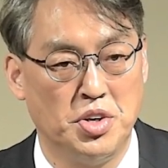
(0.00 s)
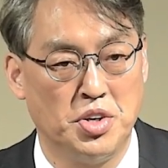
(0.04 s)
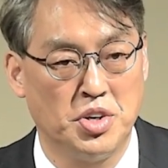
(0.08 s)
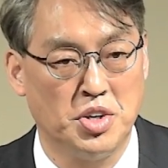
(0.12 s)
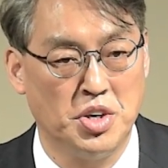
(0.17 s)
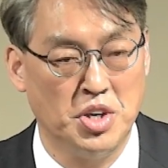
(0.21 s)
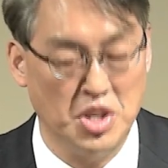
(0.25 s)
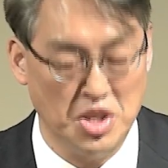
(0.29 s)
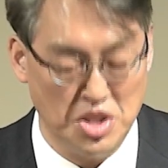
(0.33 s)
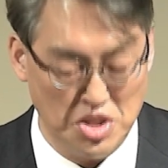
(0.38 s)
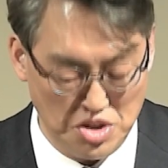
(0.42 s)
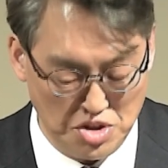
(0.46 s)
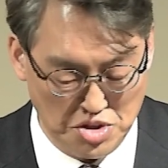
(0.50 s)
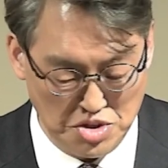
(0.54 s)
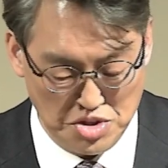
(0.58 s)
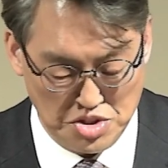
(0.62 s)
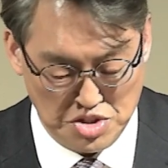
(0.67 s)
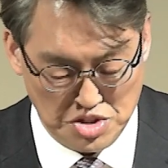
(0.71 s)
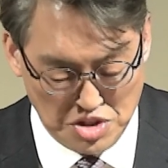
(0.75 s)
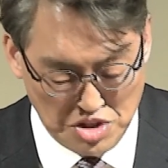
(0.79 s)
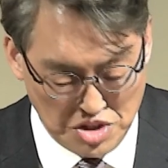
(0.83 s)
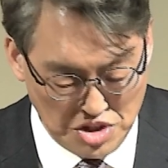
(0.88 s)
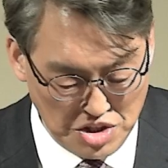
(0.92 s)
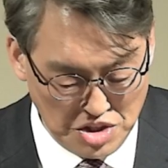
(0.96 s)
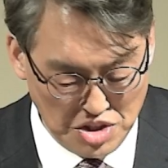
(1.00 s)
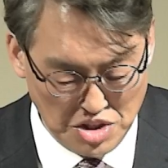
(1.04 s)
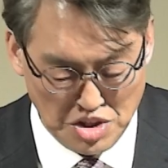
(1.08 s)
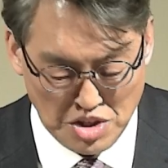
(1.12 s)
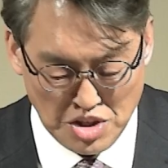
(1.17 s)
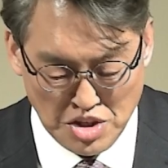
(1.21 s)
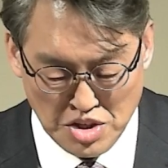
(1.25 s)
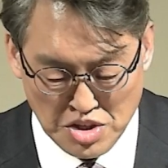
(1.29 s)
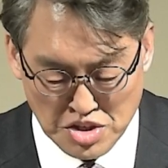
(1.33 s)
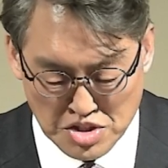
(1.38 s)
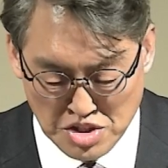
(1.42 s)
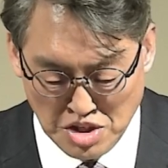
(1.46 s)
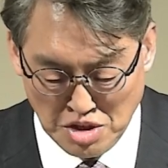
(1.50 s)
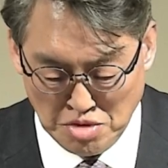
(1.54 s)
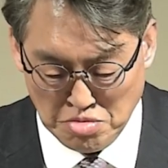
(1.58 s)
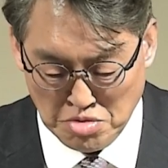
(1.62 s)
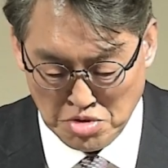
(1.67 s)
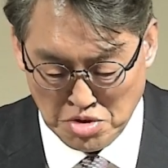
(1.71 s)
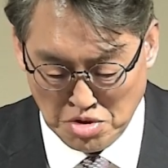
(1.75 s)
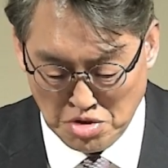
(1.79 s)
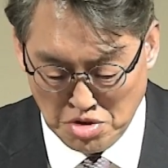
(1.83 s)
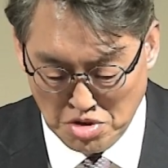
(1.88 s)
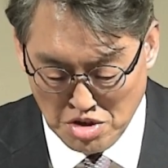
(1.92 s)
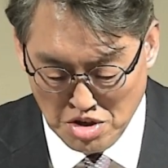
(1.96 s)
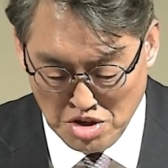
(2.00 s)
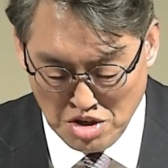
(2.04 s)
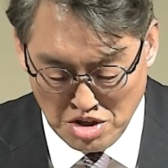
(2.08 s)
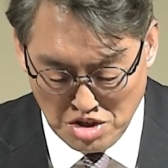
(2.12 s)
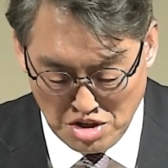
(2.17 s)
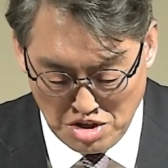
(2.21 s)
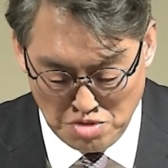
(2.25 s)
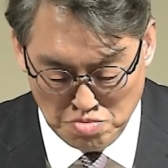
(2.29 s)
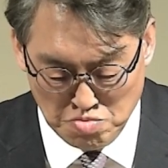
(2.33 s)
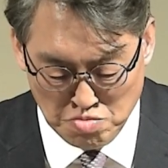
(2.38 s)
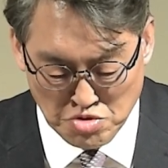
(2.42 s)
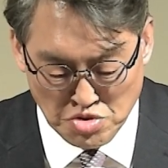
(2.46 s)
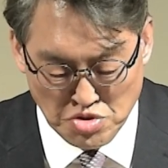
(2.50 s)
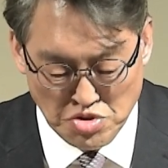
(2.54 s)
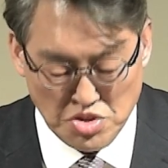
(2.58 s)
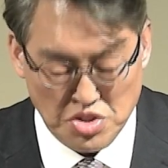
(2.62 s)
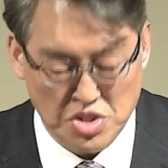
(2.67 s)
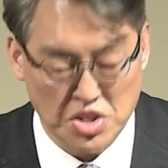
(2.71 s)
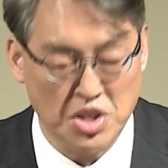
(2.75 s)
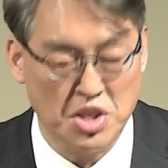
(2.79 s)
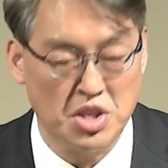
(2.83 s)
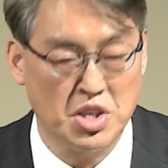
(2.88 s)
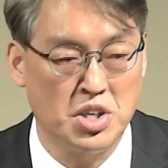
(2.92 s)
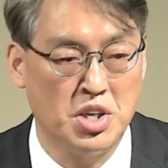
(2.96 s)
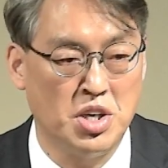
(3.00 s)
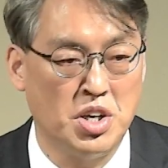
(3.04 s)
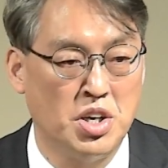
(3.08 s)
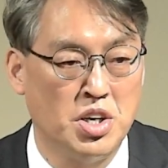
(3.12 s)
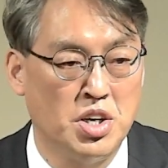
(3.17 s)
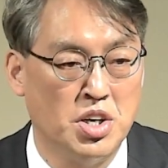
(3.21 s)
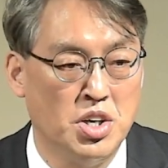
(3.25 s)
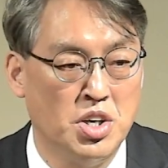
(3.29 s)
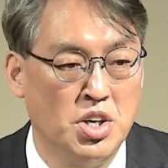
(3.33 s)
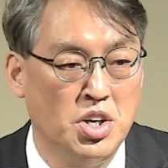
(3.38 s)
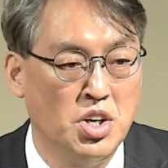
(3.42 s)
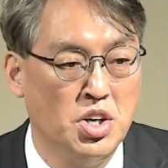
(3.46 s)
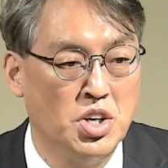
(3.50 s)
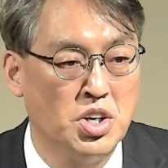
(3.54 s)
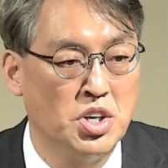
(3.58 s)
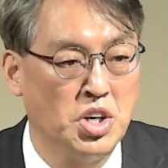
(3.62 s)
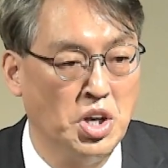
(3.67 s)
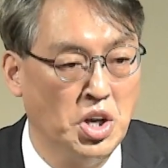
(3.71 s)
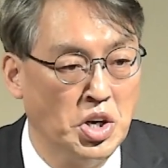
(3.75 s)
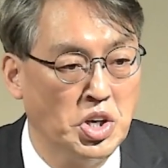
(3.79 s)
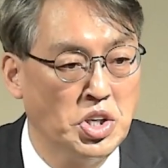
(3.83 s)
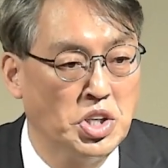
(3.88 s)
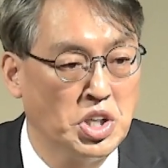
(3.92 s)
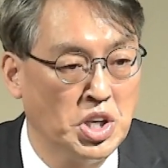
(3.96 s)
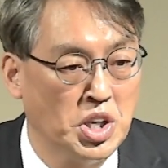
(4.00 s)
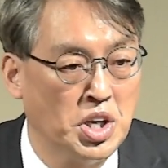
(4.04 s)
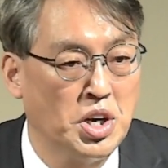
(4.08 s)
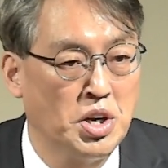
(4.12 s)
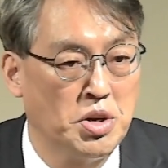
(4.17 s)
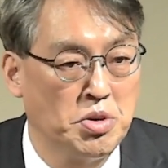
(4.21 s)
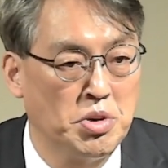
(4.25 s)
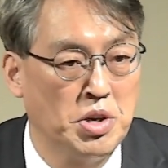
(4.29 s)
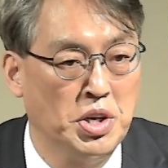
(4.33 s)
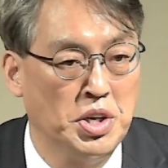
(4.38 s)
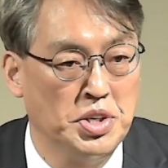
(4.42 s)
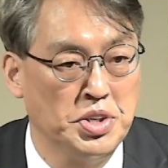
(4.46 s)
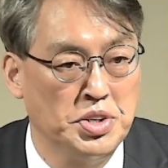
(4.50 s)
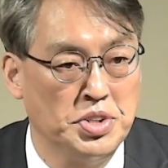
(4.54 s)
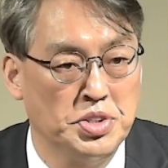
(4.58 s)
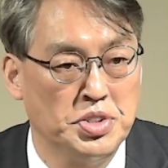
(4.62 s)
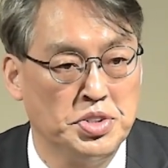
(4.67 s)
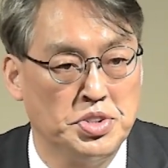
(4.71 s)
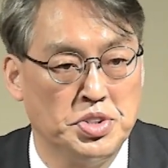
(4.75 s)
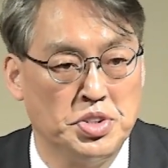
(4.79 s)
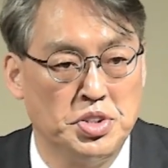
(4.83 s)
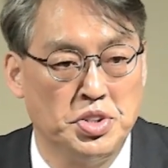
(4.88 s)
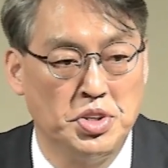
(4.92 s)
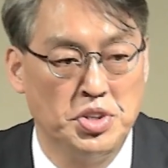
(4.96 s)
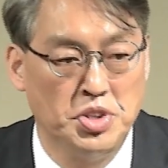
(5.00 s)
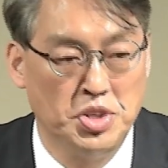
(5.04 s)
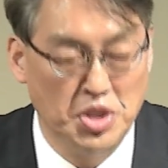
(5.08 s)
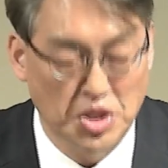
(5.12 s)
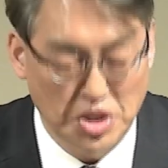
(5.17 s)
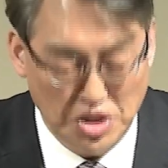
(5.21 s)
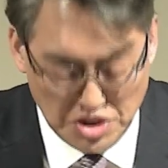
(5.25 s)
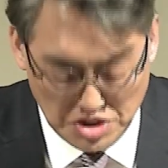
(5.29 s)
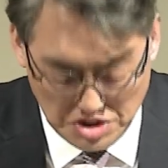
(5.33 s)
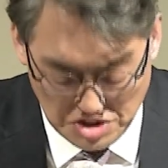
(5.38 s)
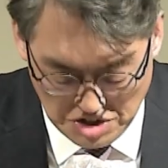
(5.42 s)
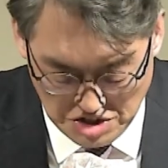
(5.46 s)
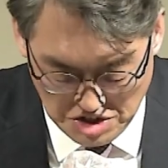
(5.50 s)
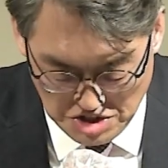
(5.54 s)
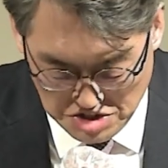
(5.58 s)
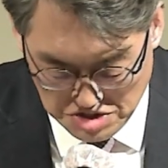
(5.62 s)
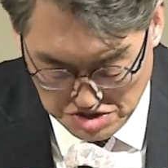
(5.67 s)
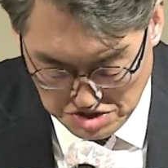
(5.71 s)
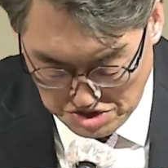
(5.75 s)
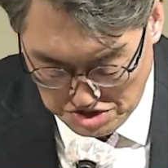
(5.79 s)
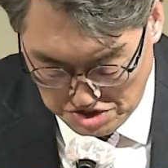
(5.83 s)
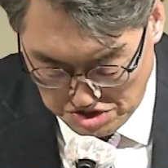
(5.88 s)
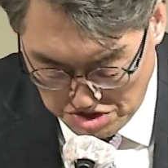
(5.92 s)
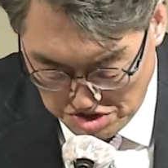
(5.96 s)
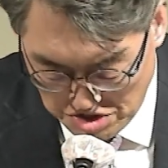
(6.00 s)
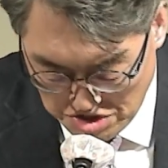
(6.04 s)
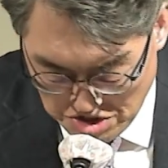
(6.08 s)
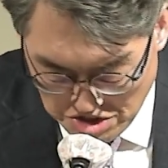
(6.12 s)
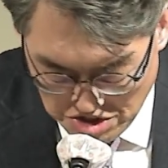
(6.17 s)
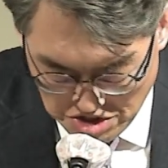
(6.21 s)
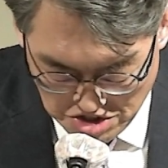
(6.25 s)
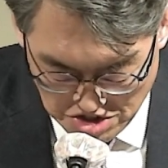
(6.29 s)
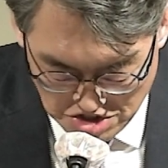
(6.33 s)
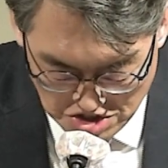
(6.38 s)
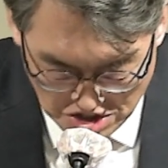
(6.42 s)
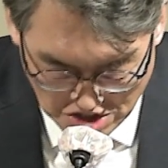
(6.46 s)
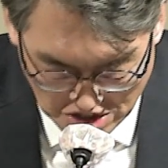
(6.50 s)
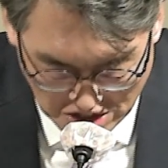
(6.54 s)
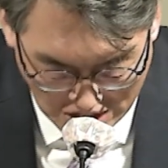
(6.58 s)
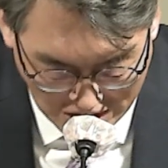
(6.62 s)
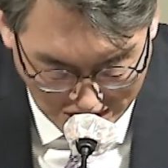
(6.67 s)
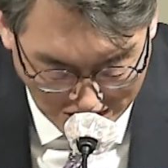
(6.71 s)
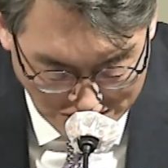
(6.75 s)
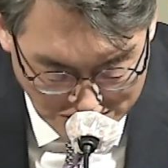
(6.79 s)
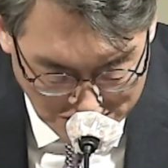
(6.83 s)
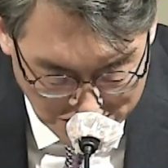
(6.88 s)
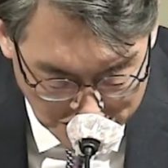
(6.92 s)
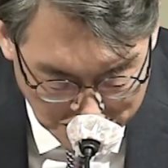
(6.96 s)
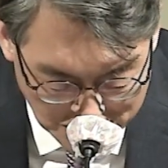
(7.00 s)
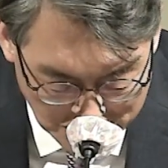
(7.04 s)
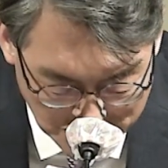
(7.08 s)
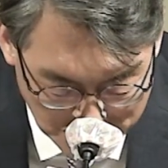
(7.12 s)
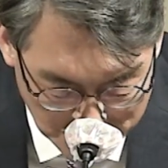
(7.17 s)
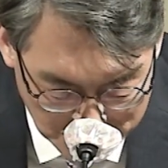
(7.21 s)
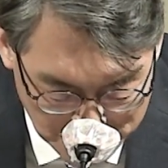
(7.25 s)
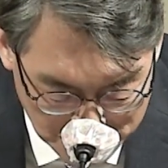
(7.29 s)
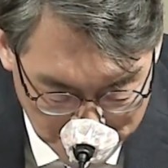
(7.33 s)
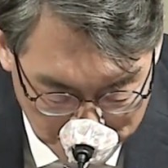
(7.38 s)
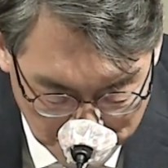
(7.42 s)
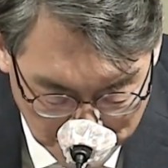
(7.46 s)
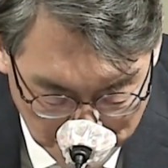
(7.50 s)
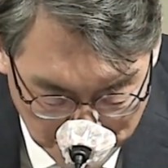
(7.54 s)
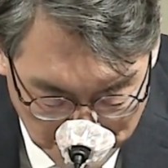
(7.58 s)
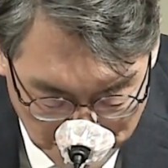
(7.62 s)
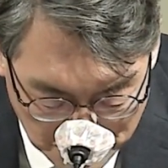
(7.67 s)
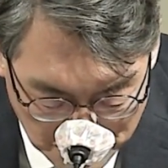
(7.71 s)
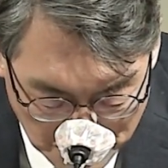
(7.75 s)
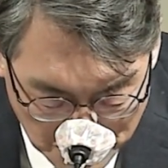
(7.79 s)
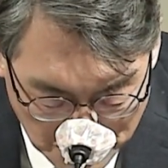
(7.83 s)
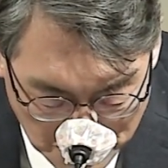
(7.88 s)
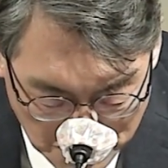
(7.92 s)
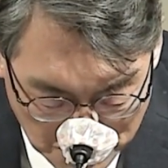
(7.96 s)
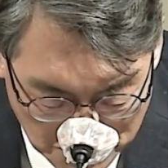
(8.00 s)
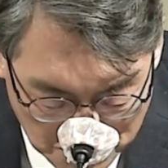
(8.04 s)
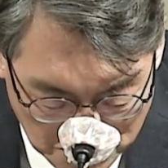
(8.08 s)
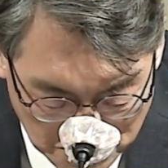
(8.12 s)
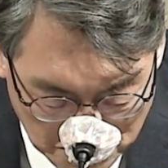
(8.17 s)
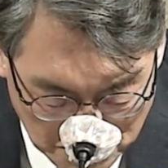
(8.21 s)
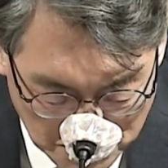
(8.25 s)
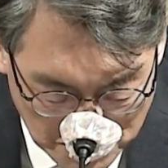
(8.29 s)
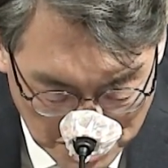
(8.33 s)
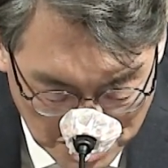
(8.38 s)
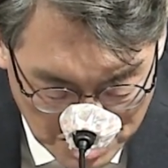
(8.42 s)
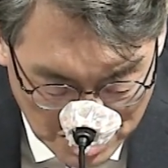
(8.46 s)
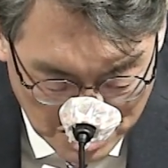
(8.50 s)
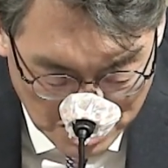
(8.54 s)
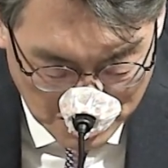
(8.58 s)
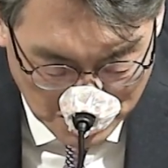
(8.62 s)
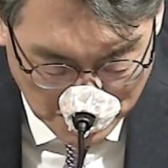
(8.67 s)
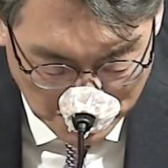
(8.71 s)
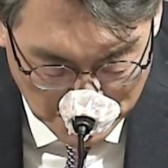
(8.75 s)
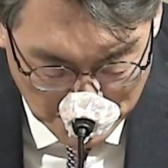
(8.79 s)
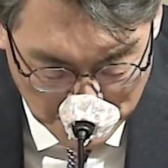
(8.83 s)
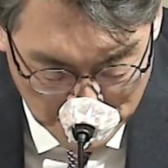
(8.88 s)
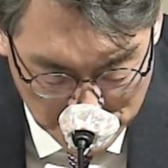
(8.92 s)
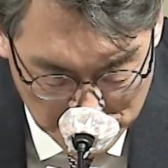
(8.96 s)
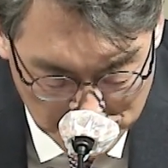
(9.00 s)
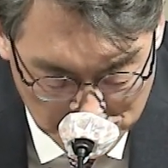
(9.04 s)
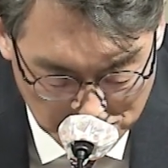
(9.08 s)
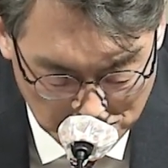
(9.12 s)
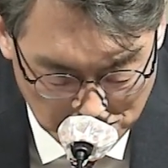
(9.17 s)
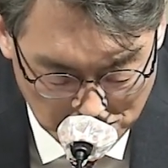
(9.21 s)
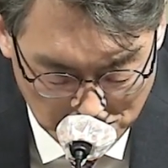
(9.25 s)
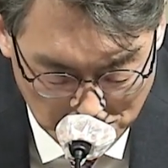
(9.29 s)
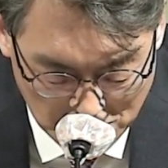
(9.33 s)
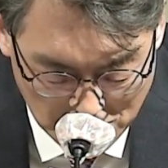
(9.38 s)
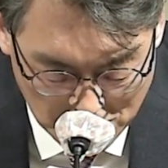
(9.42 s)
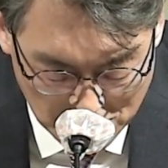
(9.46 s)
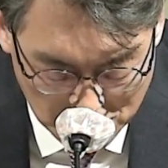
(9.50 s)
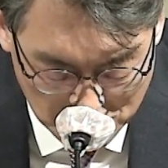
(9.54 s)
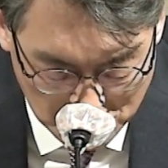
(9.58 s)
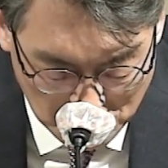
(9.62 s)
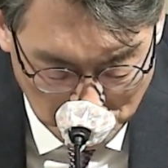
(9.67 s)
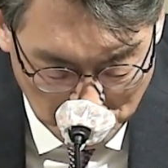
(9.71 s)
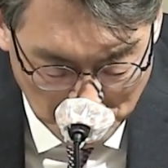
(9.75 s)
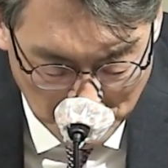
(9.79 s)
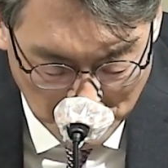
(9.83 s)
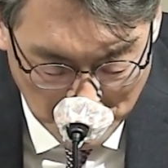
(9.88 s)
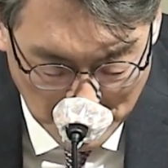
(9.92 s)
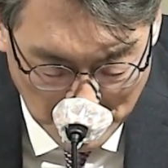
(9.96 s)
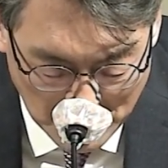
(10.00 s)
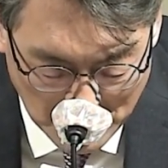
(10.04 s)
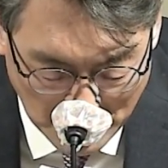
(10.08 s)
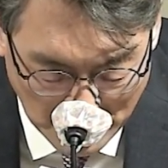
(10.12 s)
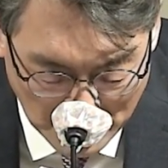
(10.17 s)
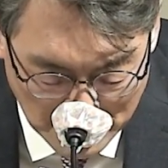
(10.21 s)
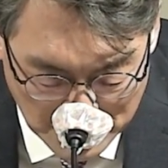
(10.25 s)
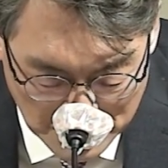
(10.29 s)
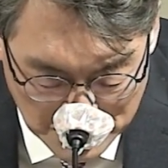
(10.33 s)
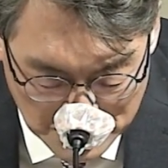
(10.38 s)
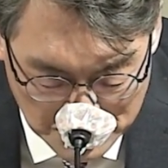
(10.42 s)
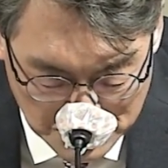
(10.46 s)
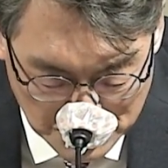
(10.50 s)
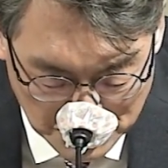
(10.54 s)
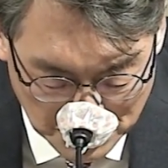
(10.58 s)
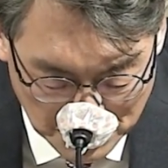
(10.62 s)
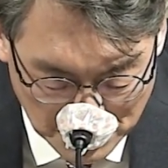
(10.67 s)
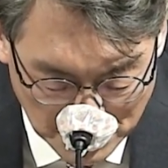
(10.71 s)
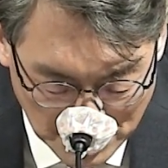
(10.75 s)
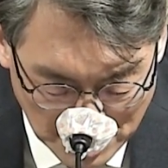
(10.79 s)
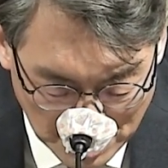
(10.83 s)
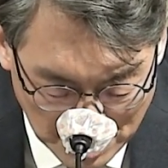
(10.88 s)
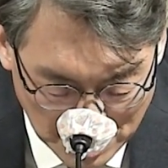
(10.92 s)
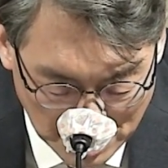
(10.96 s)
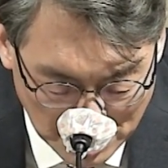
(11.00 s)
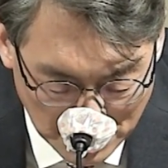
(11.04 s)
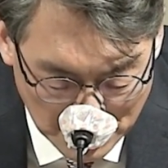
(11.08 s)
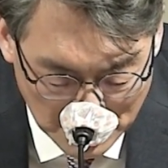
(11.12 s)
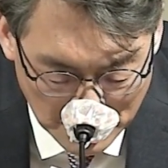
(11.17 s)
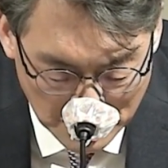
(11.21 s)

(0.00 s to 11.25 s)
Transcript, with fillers: 그러니까 이것이 참으로 이 문제가 되었다라고 하는 거죠. 그래서 이제 가정에서 또 일터에서 교회 안에서의